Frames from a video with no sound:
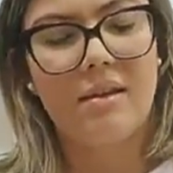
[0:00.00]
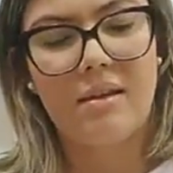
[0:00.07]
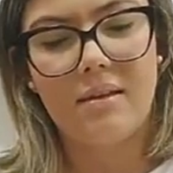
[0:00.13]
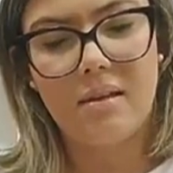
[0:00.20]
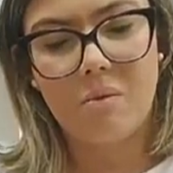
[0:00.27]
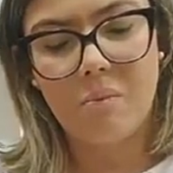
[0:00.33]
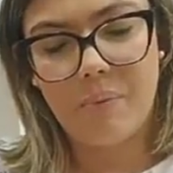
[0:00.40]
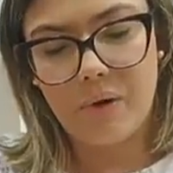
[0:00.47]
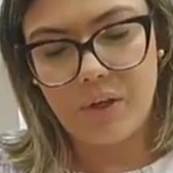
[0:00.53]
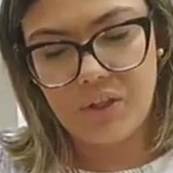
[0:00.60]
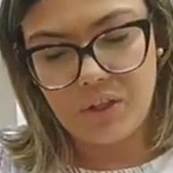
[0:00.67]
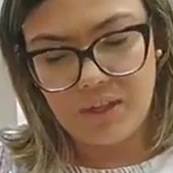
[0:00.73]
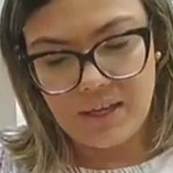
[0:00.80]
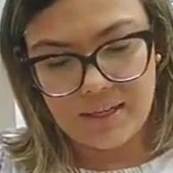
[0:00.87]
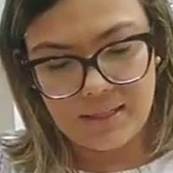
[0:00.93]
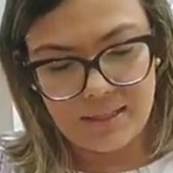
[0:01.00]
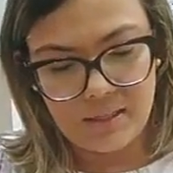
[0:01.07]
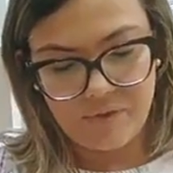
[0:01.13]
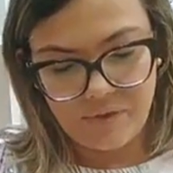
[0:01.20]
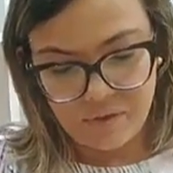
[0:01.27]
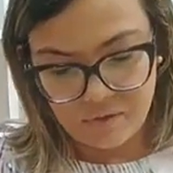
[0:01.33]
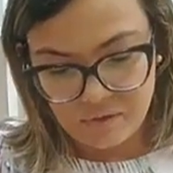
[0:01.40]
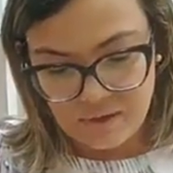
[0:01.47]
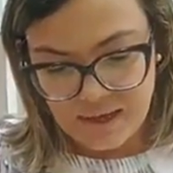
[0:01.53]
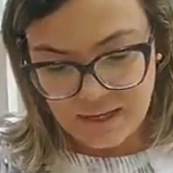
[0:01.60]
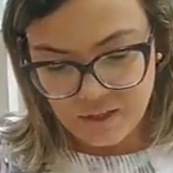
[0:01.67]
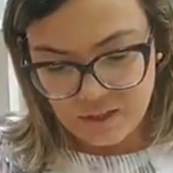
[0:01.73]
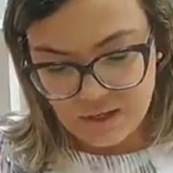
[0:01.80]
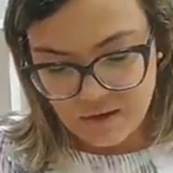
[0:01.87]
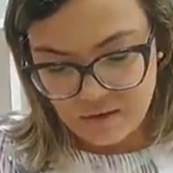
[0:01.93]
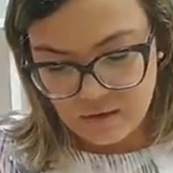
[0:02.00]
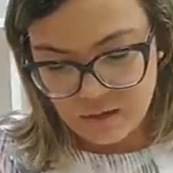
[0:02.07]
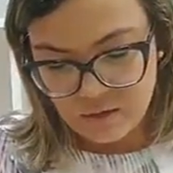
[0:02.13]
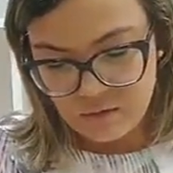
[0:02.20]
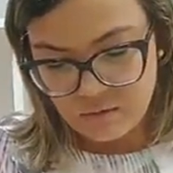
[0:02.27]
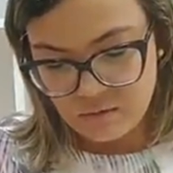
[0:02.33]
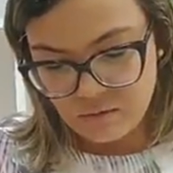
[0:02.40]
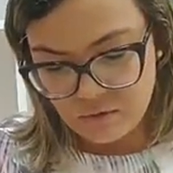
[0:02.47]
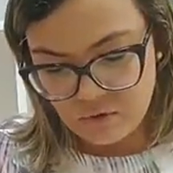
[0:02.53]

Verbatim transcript: não pode ter essa dificuldade na hora do,